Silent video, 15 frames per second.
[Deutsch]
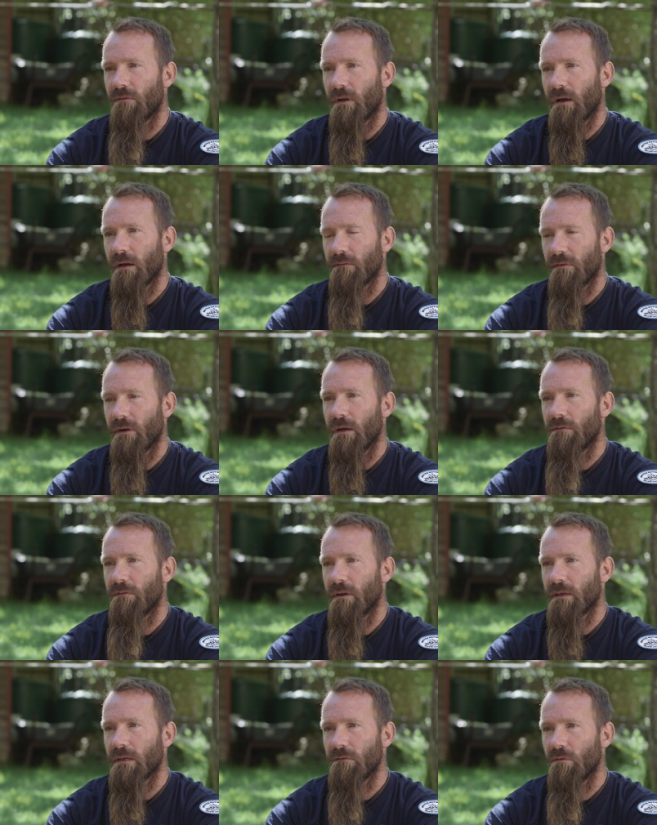Fla
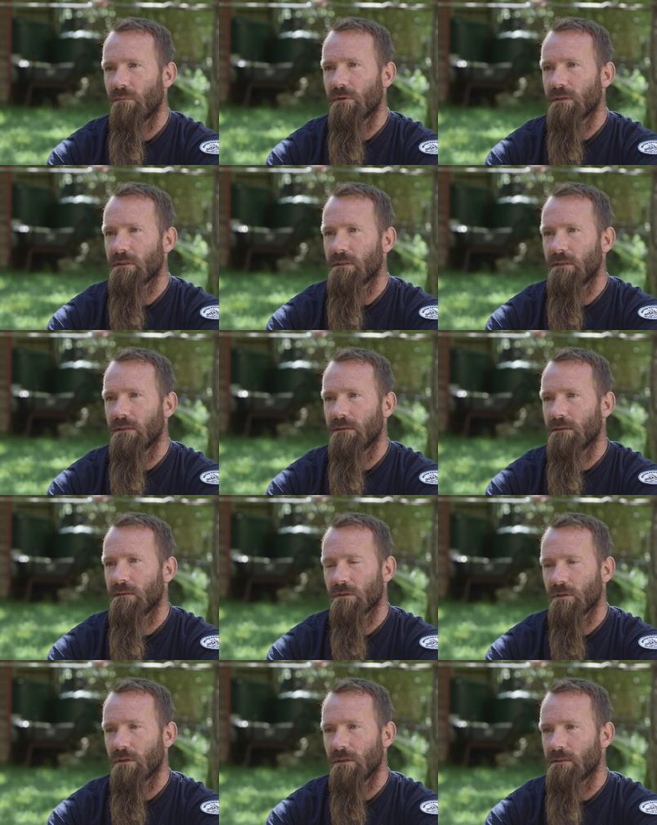Freifläche, wo man das sieht,
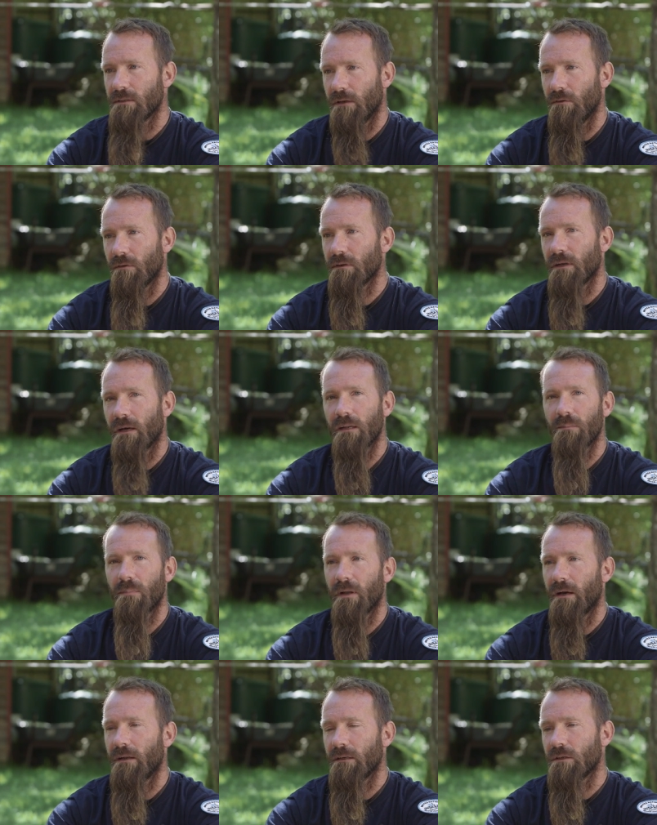ist irgendeine
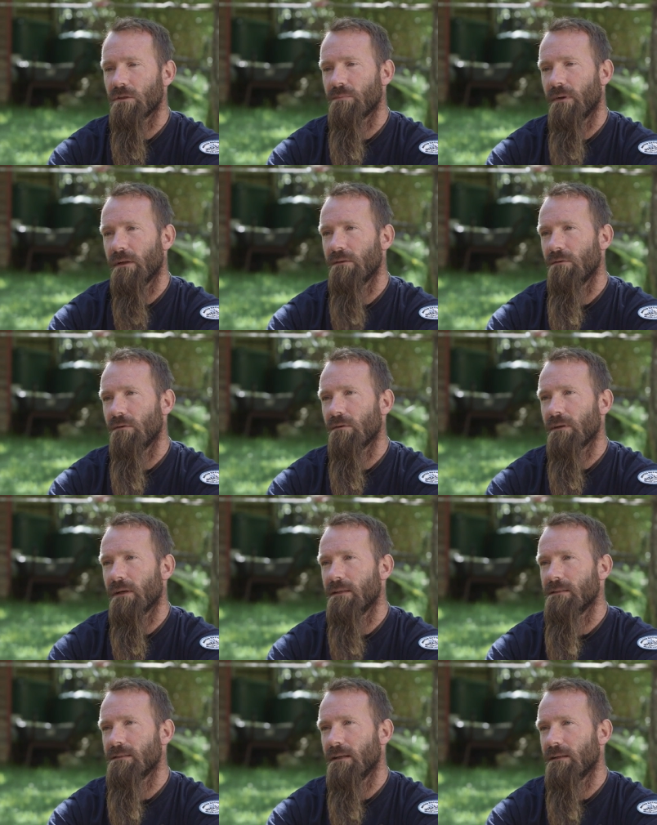Plane gespannt,
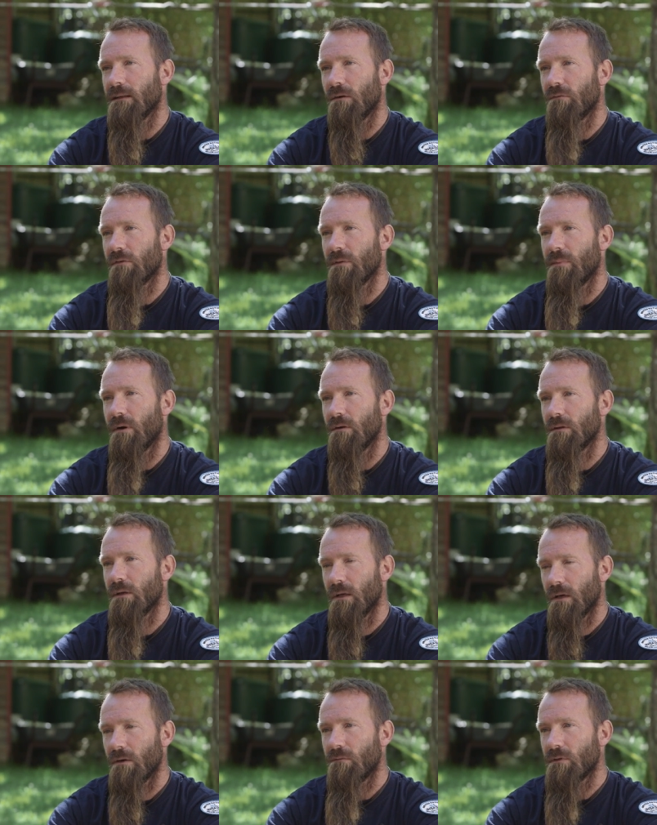irgendein Zelt aufgebaut,
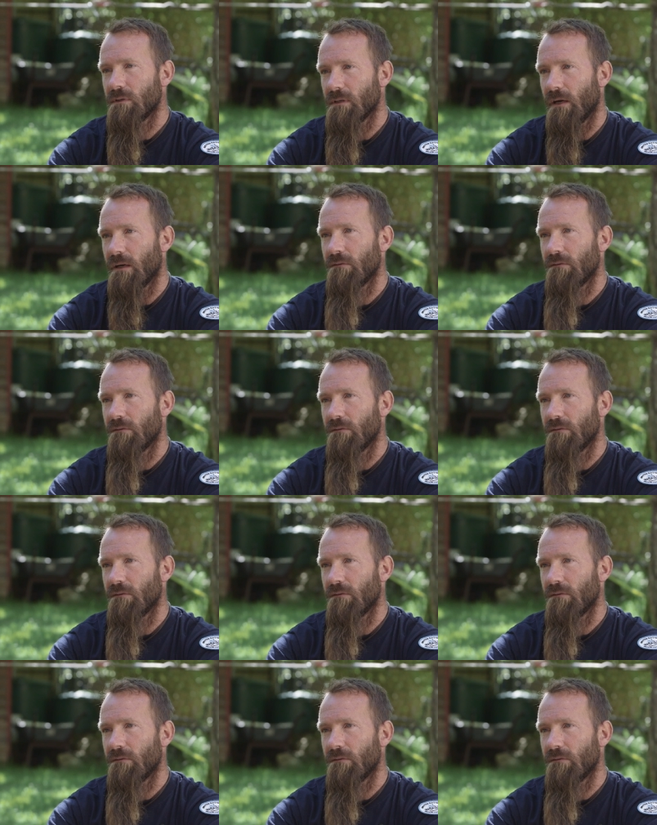wo sie